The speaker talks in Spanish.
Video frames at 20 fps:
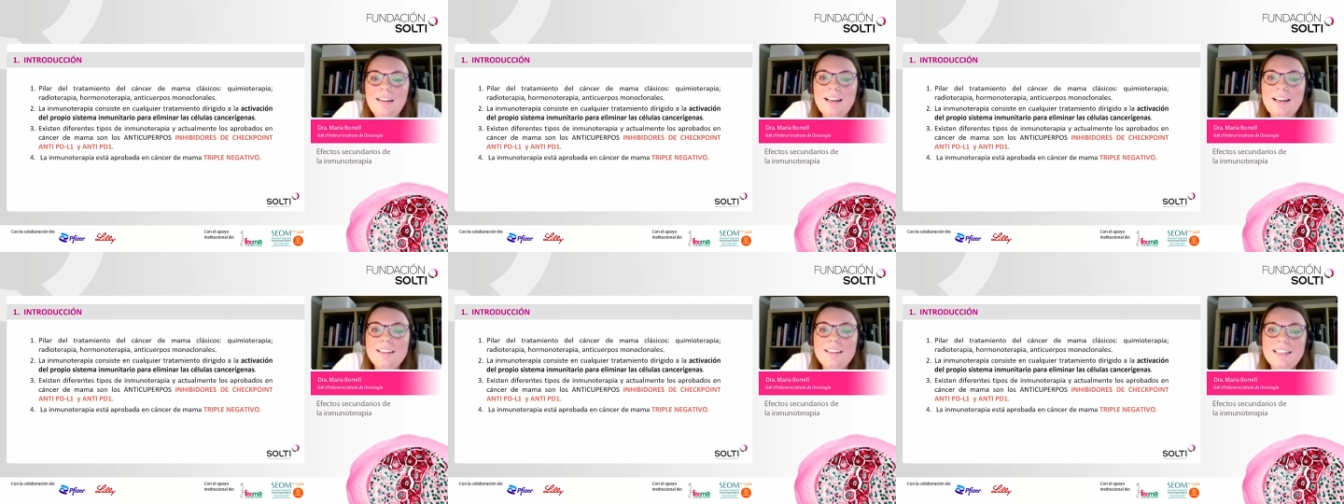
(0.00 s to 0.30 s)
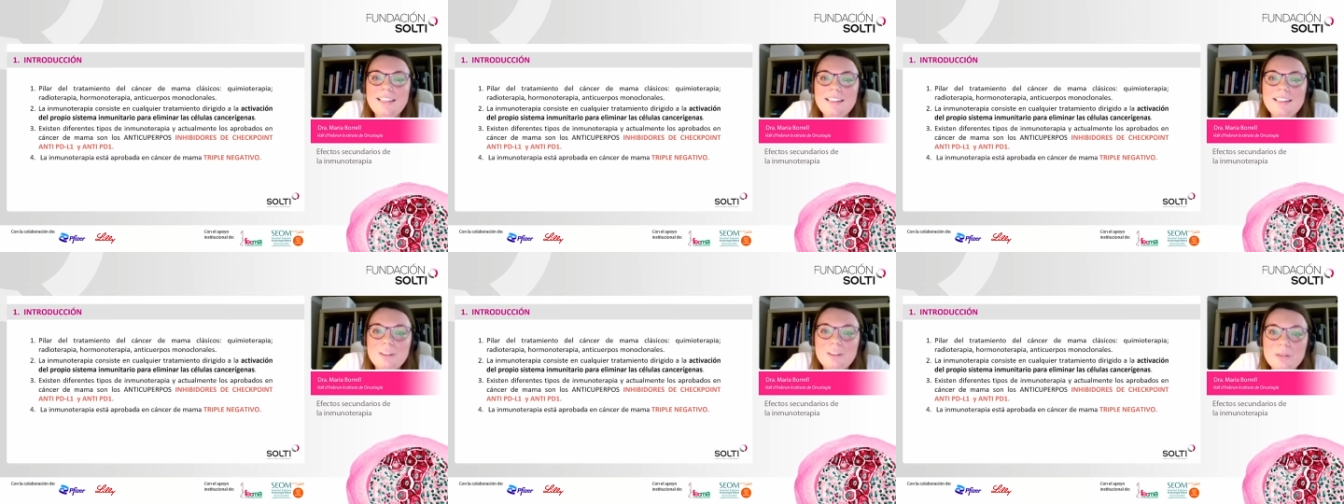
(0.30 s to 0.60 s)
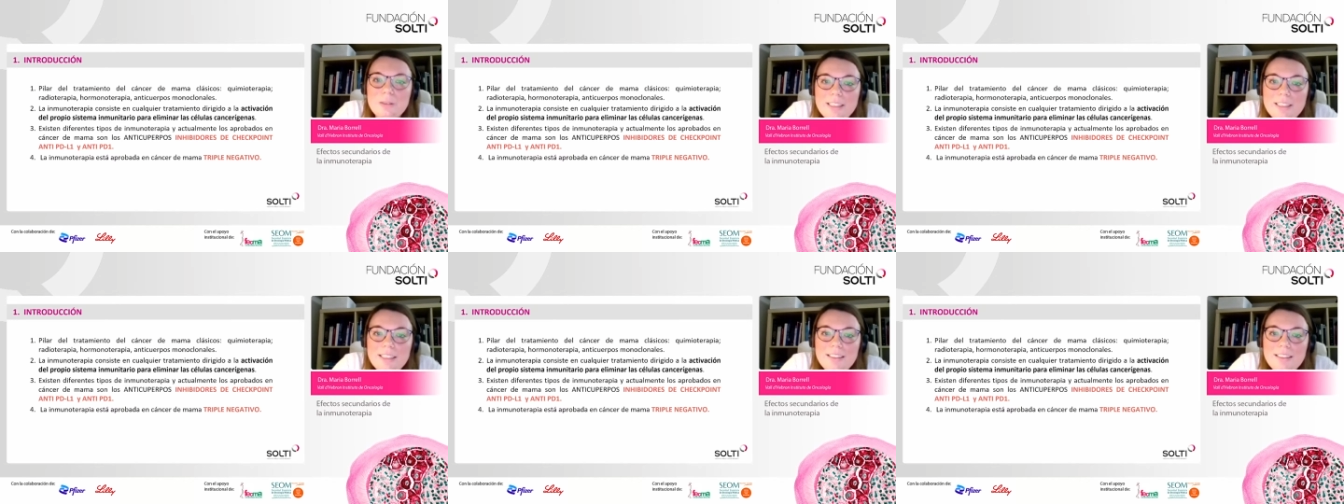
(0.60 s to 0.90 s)
A día de
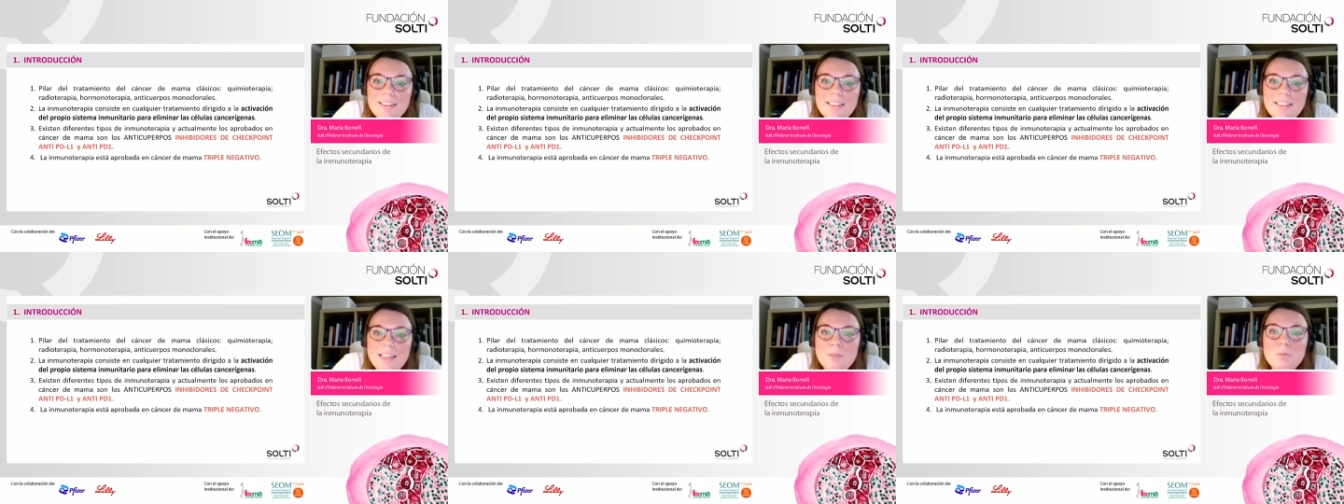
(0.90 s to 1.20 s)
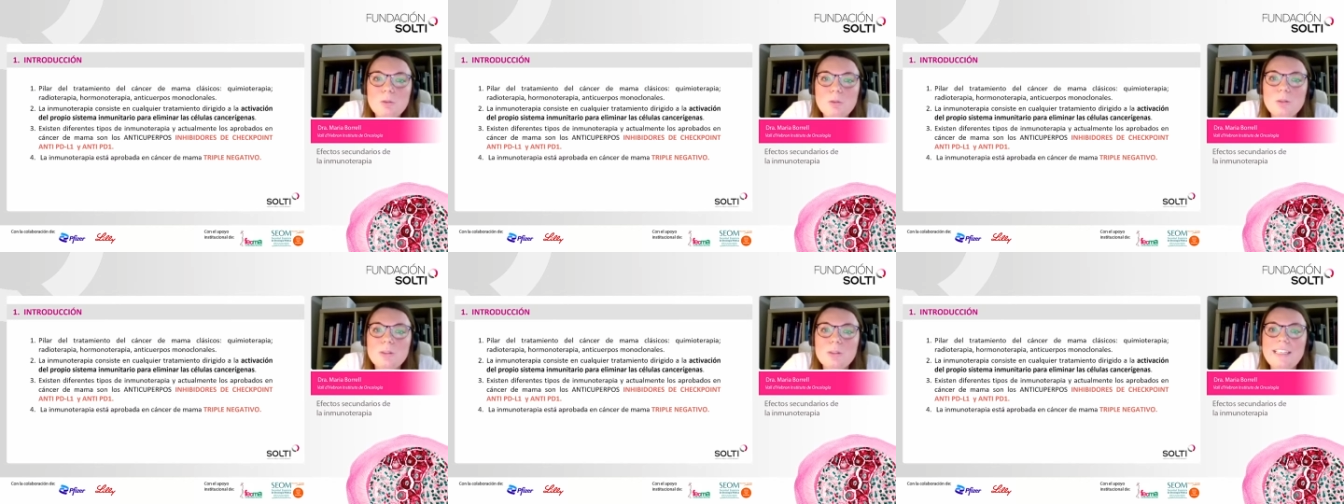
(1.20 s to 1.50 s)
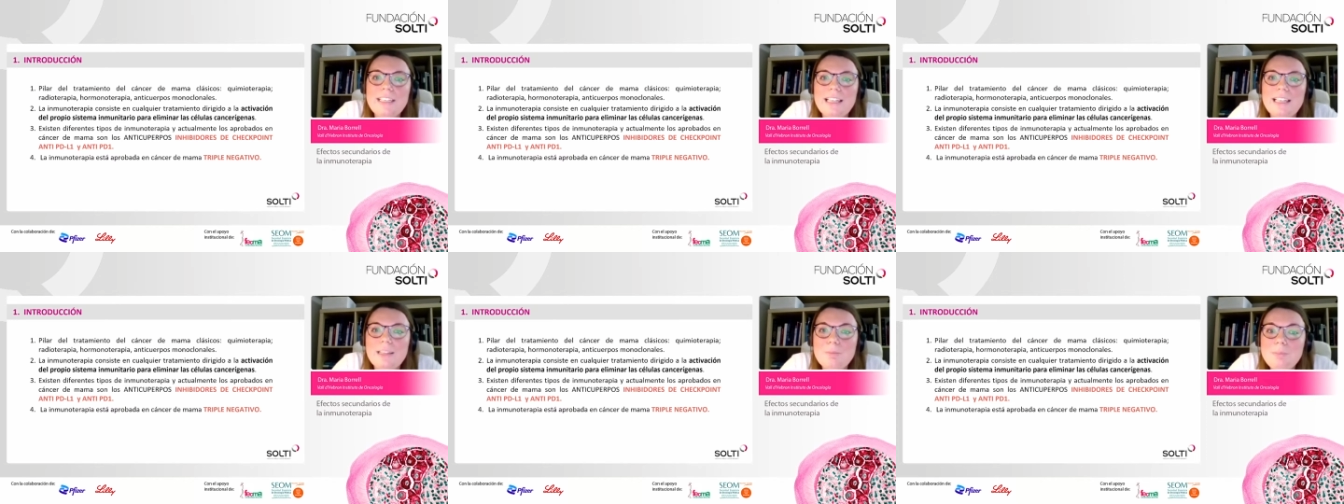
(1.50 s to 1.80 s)
hoy, la
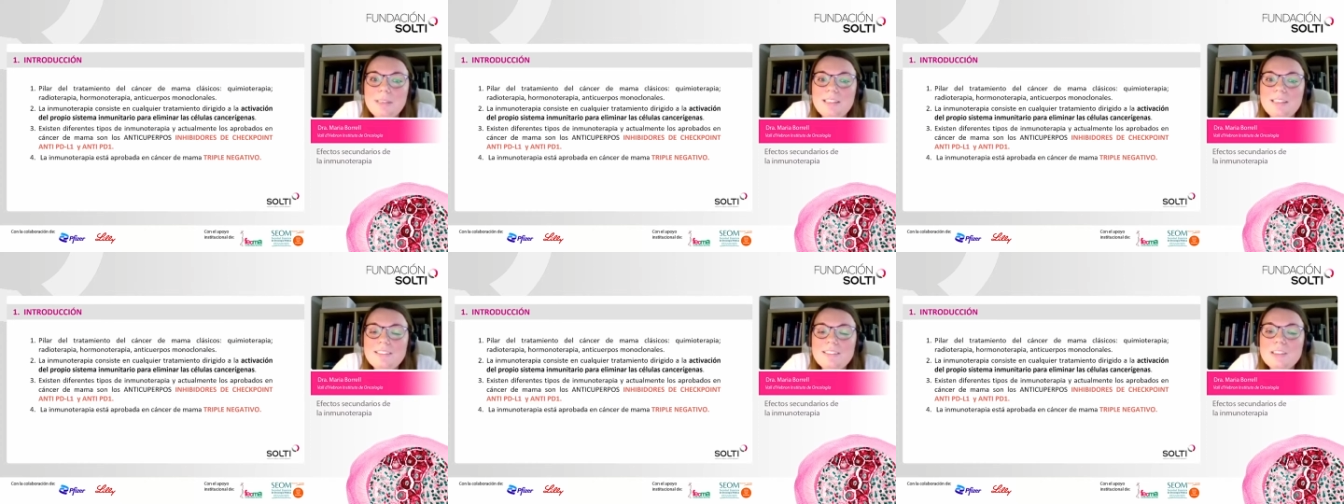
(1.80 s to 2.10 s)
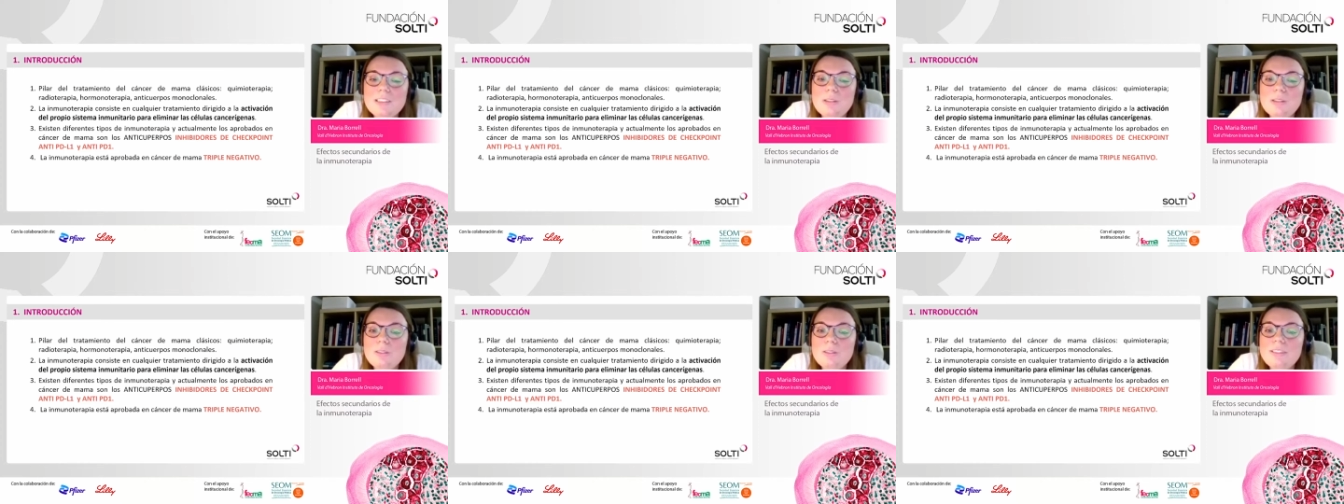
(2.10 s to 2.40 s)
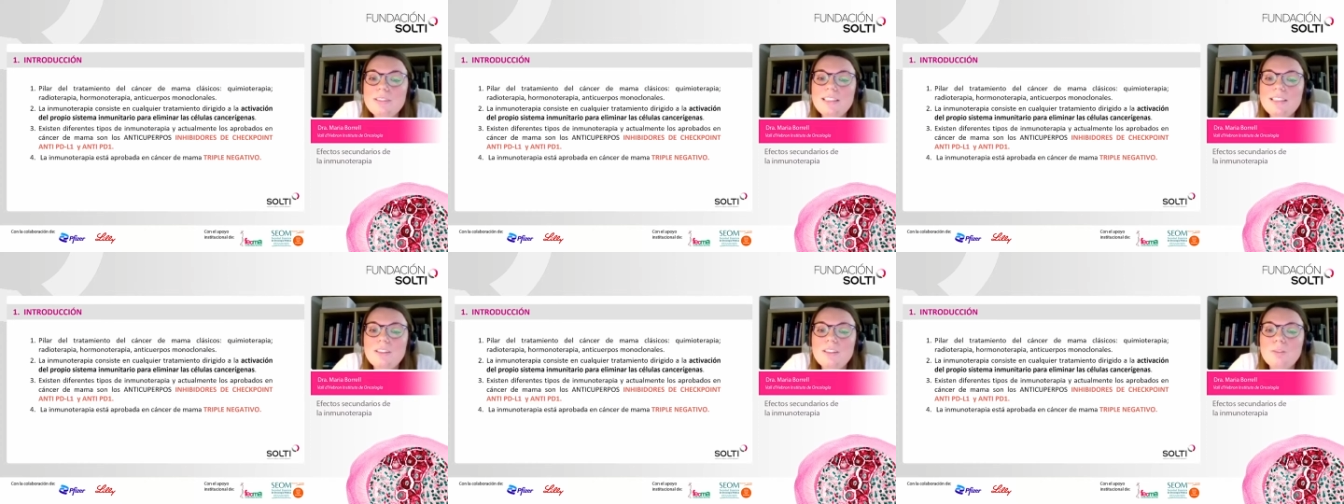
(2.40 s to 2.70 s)
inmunoterapia
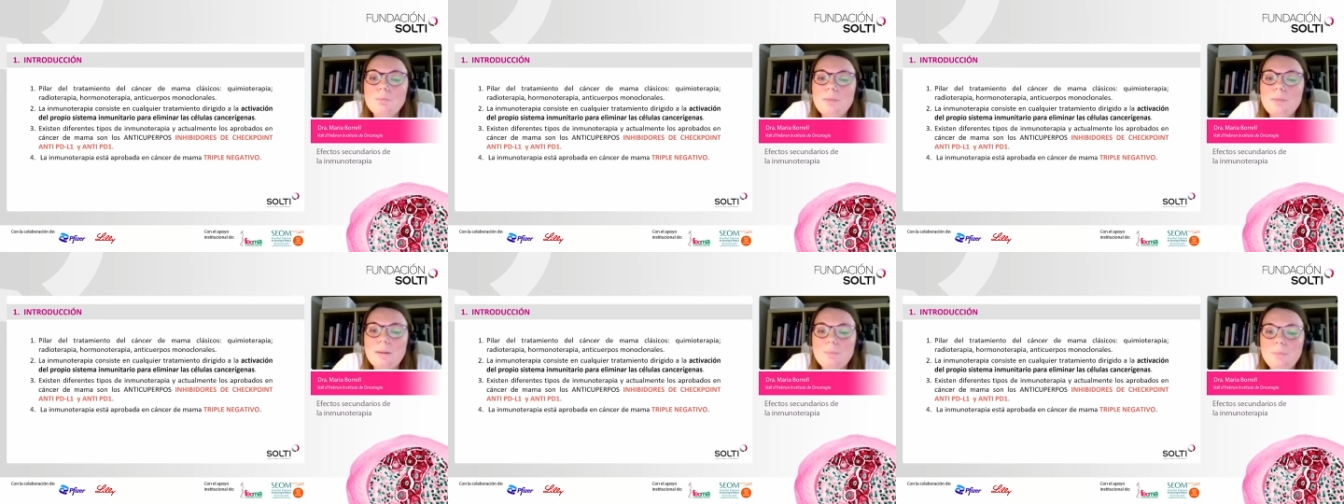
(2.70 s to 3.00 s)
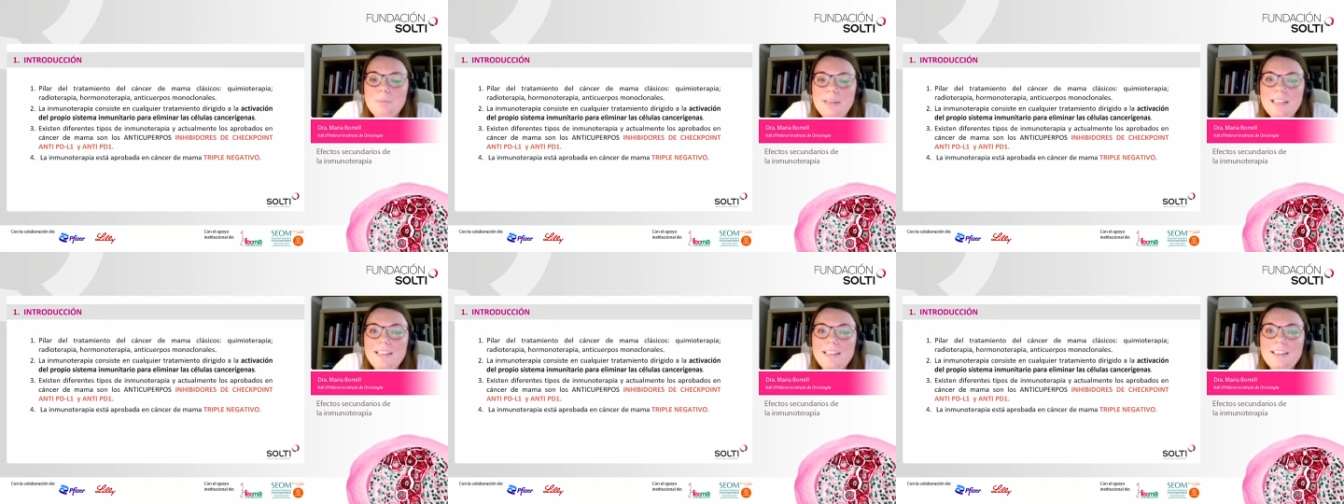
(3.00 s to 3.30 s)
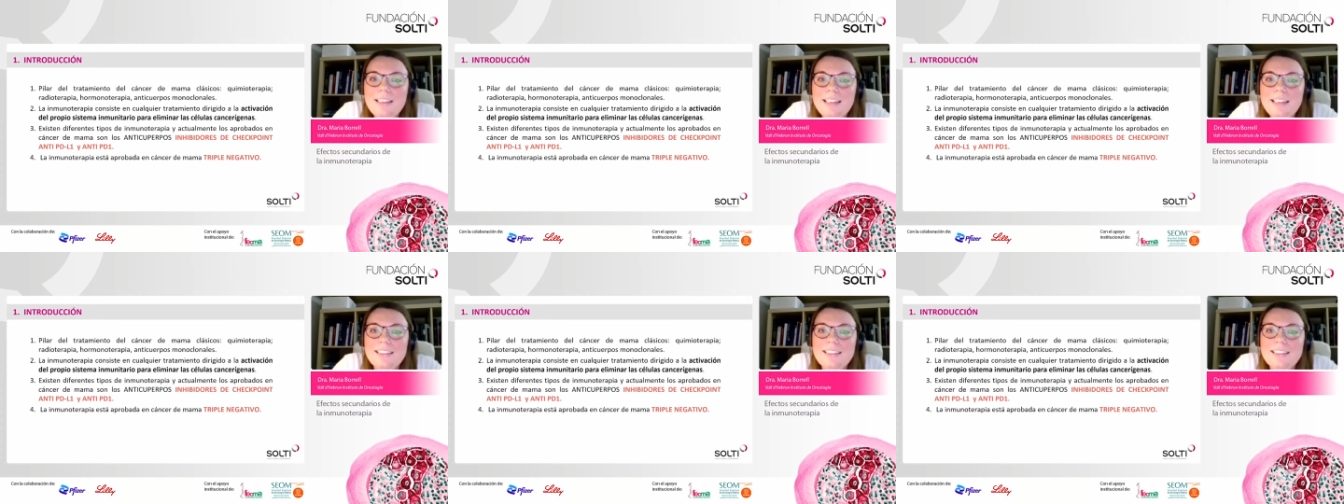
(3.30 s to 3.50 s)
solo tiene un papel